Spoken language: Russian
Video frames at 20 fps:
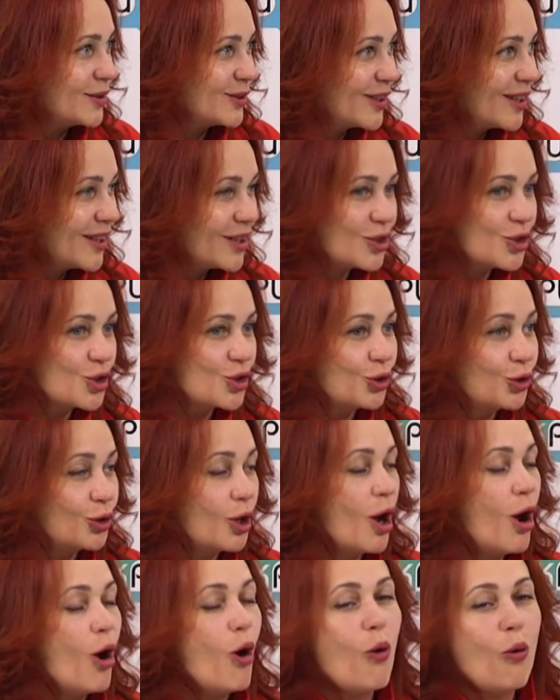На
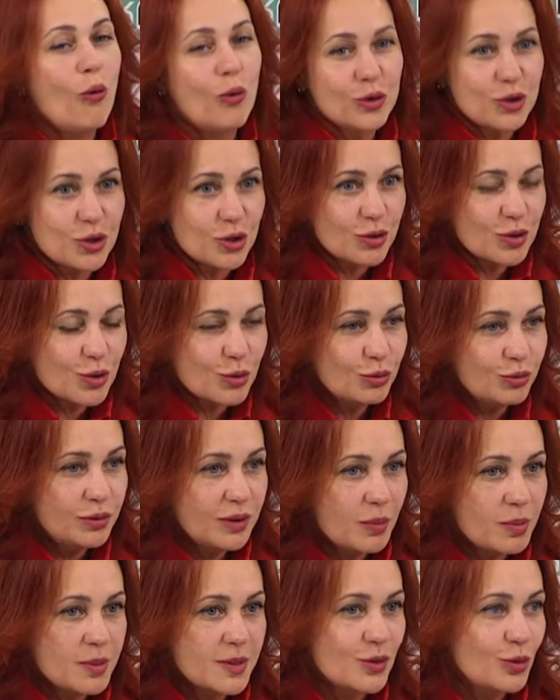счет очень
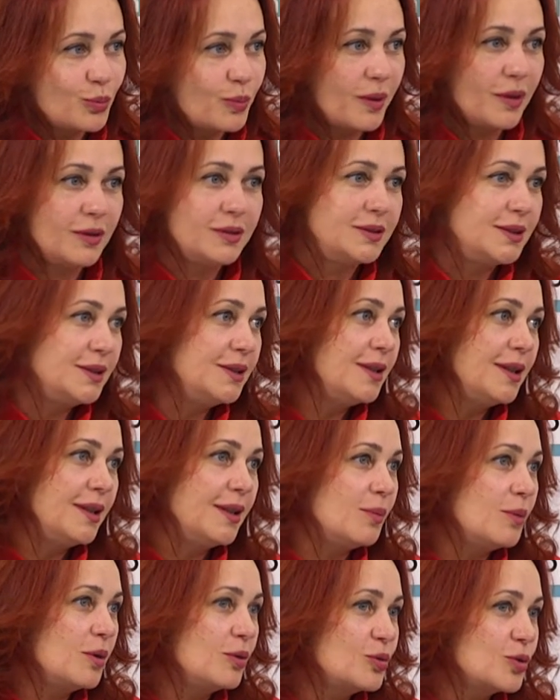скудно поступають деньги.
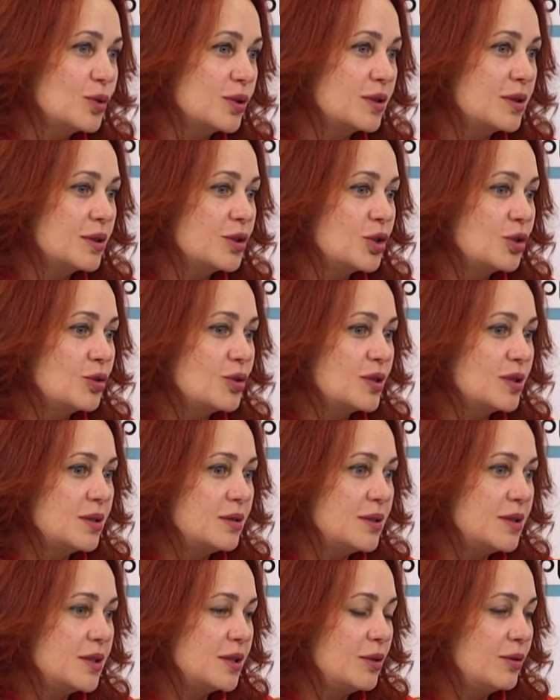Я можу сказати, що за
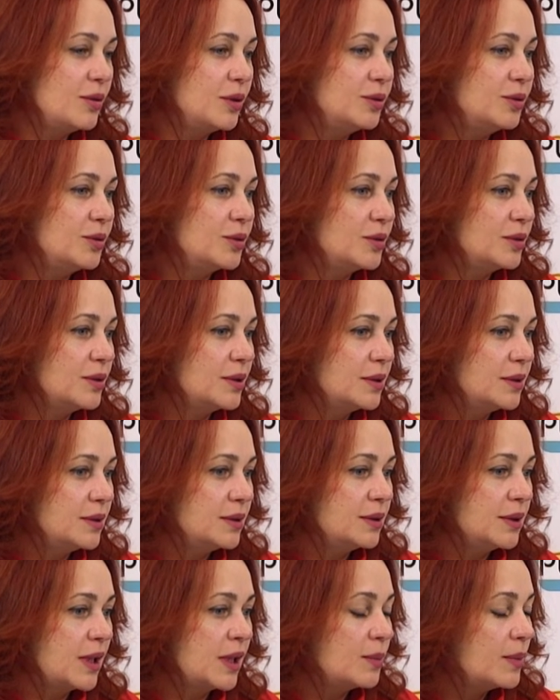неделю, которую,
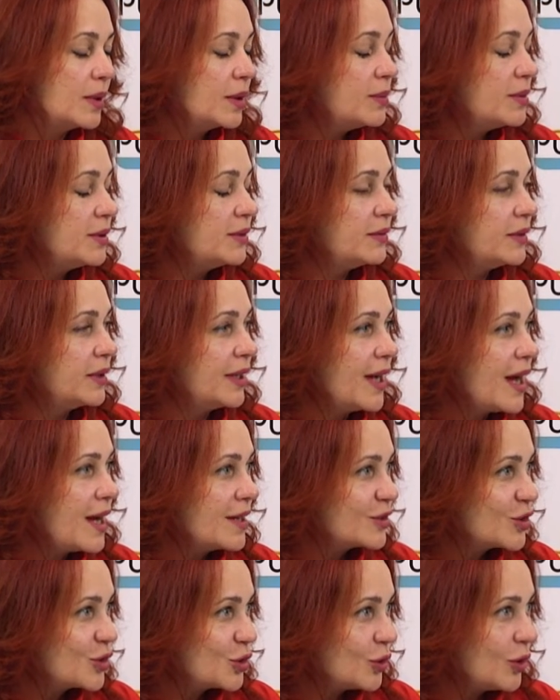як ми об'явили
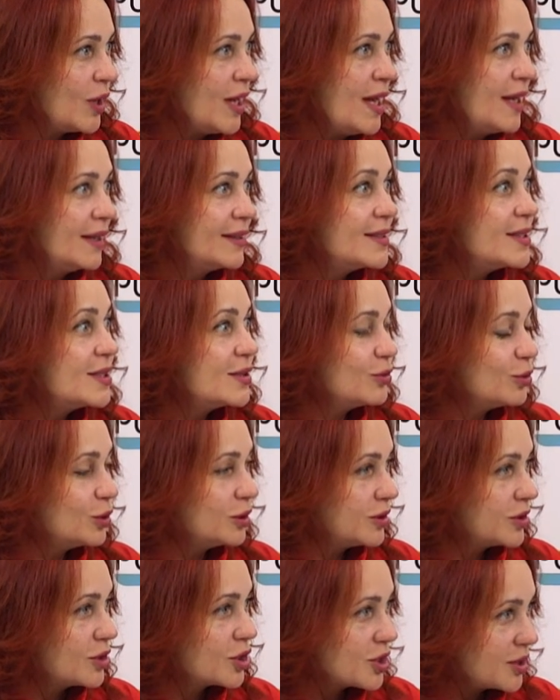акцію, на
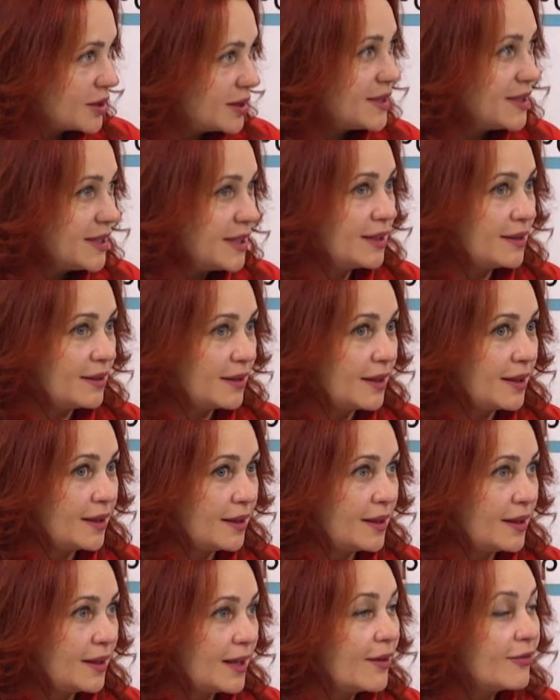сьогоднішній день
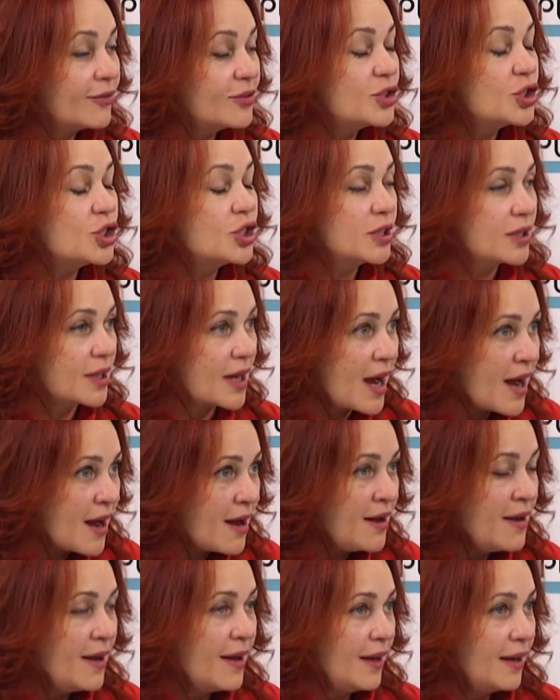на
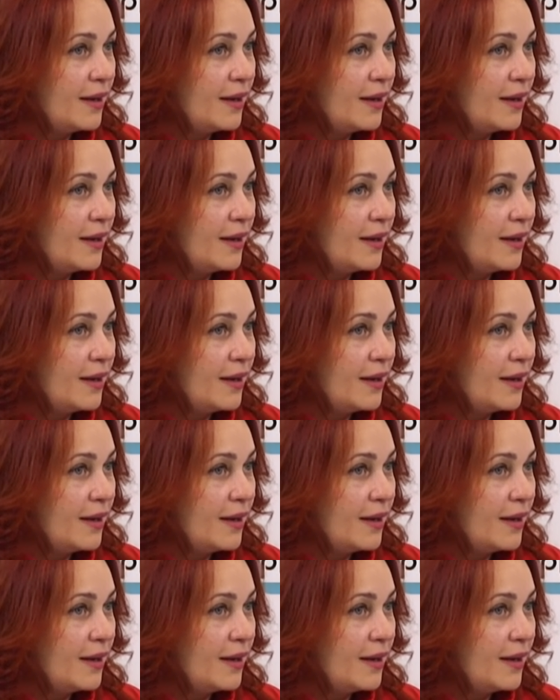вчора.